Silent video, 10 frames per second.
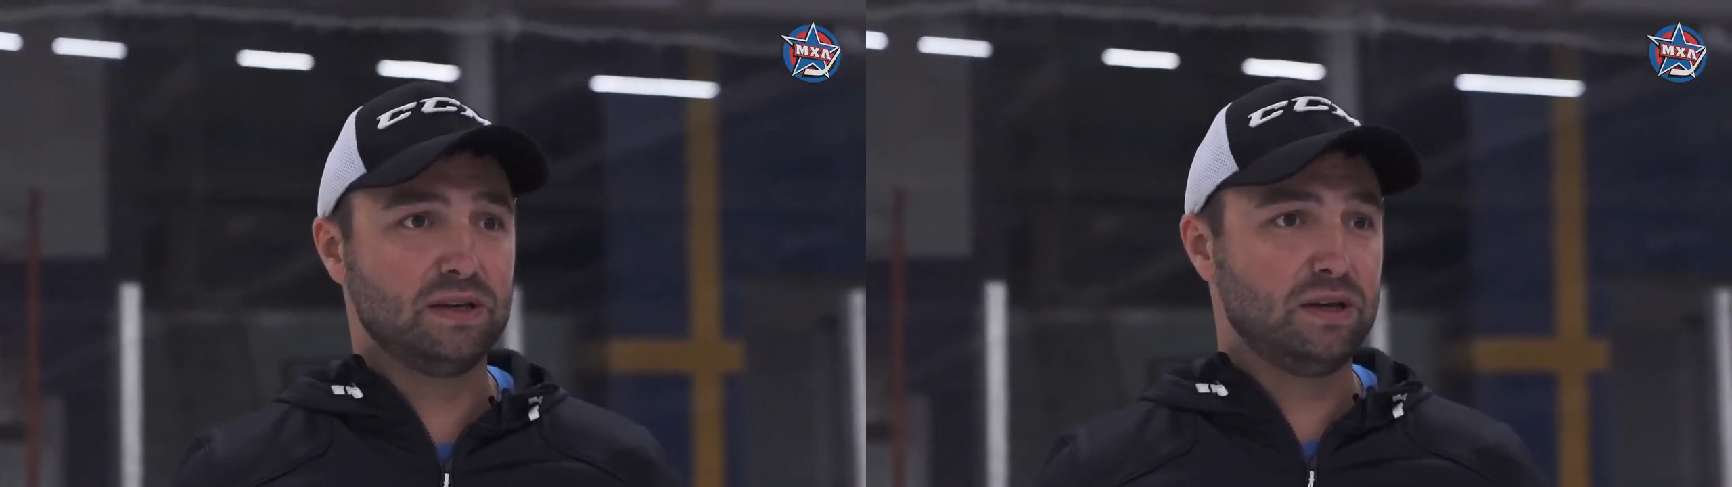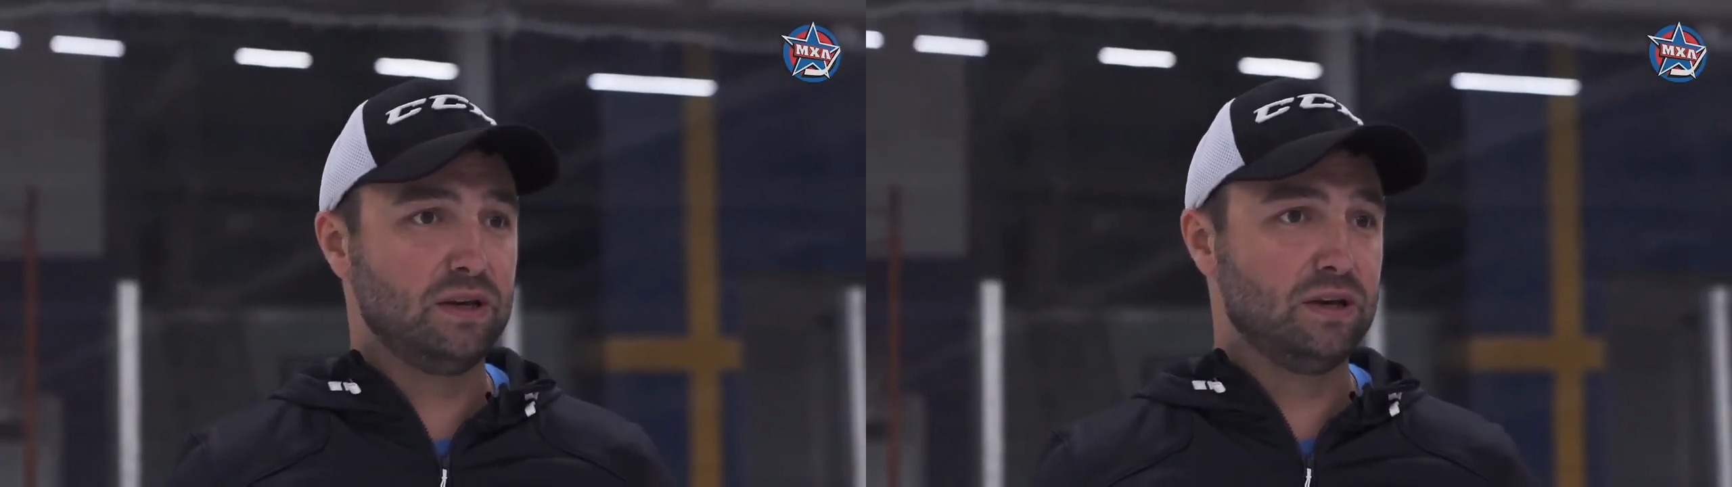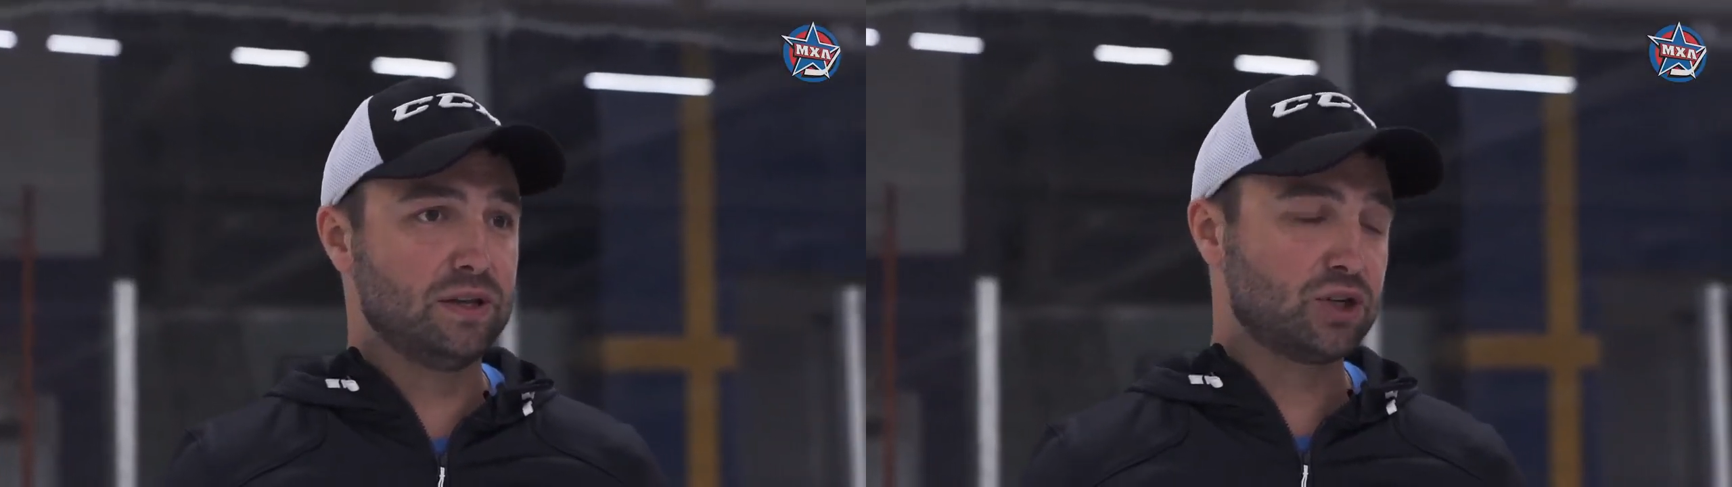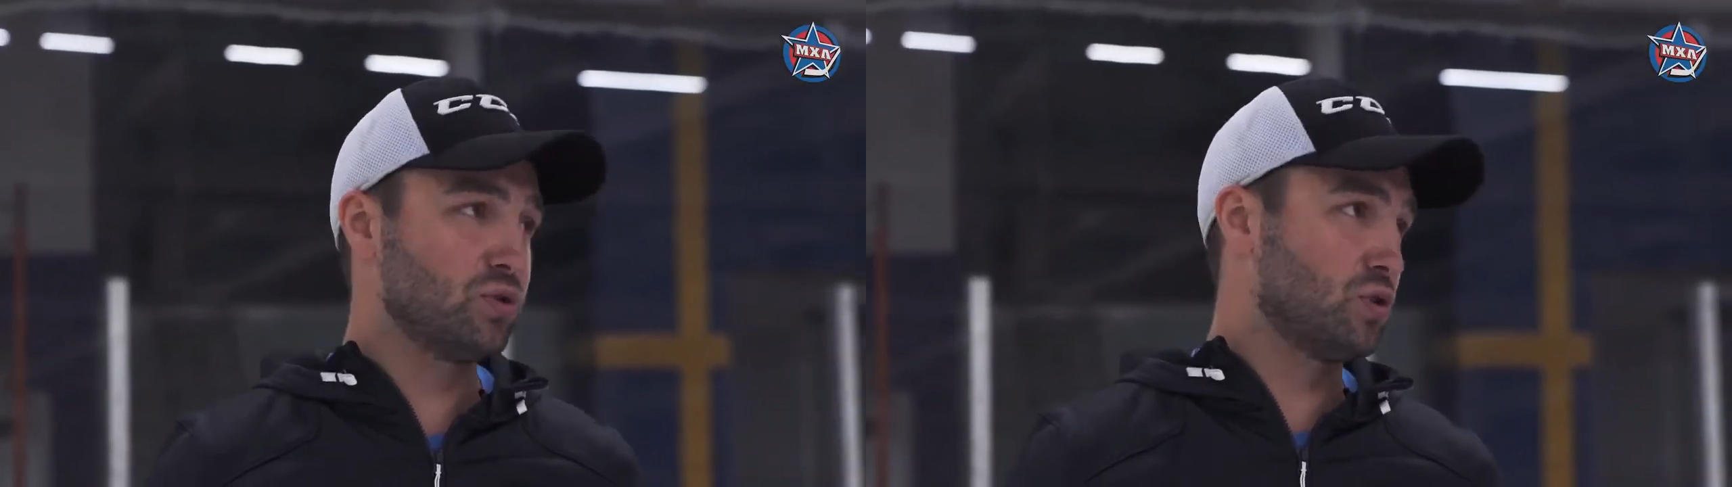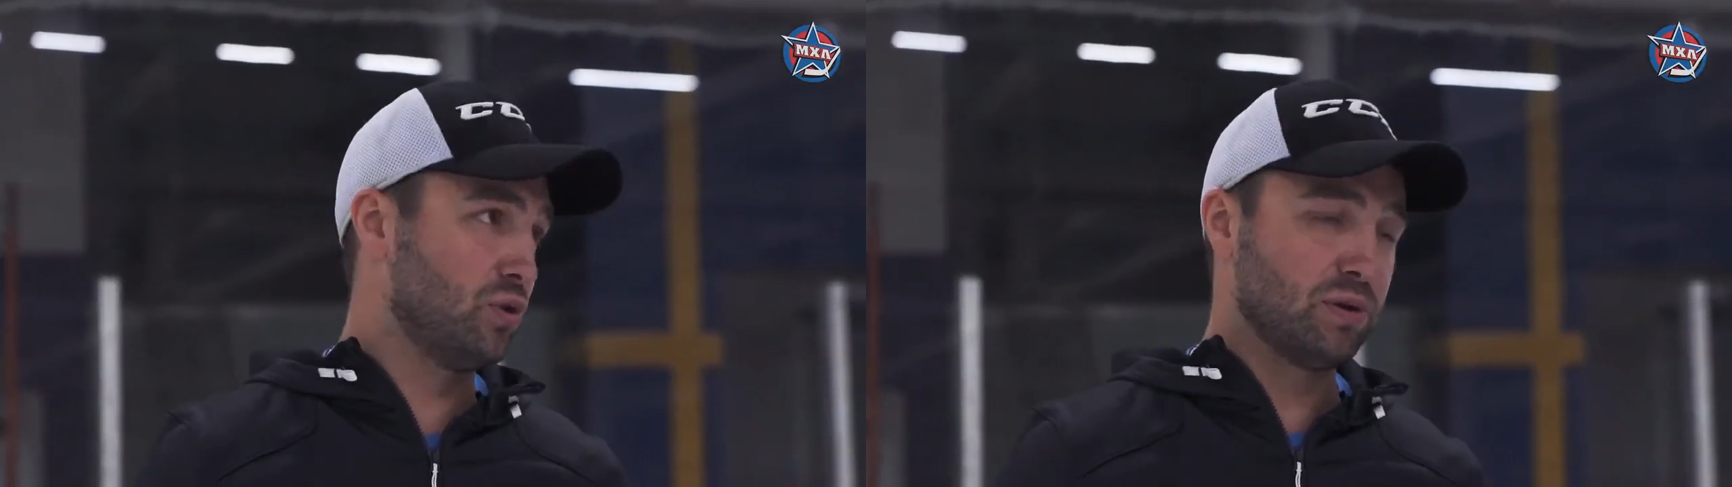и на
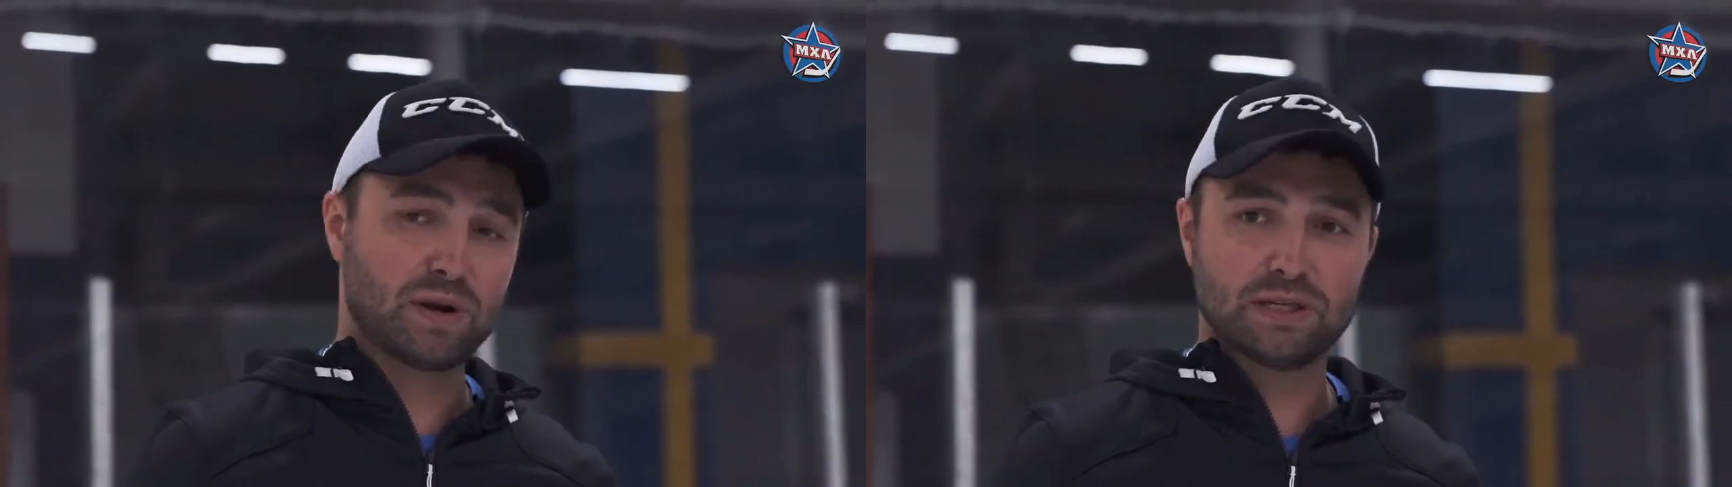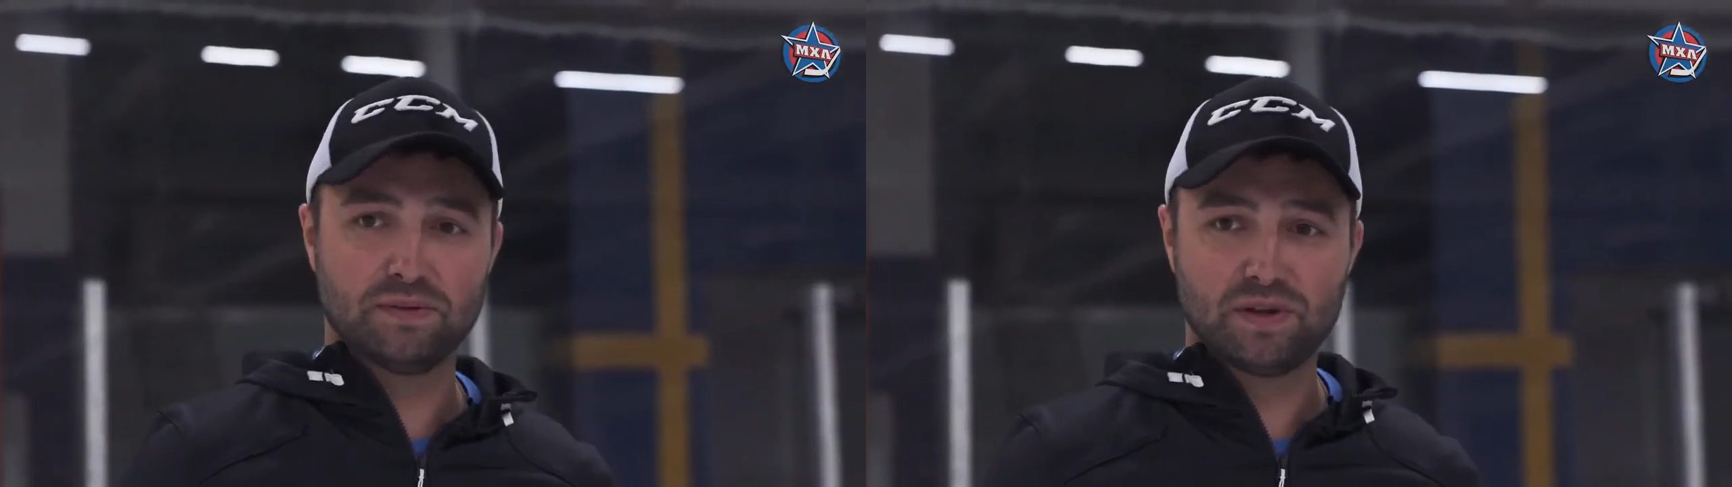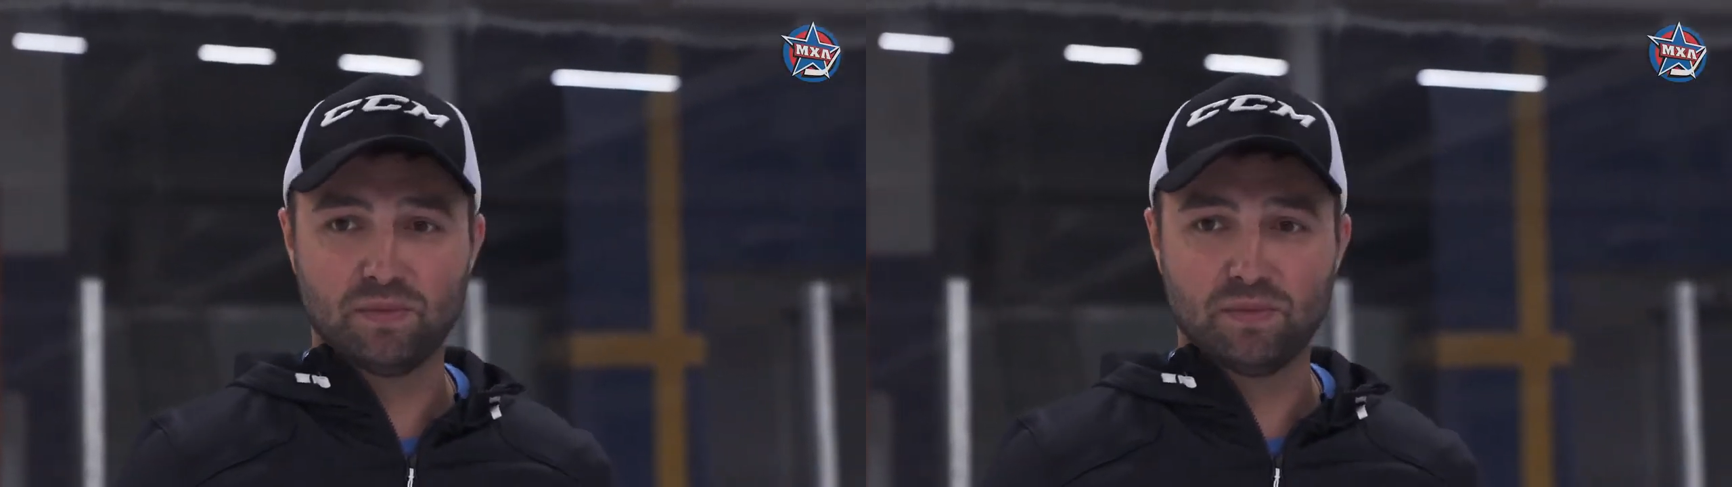что стоит обратить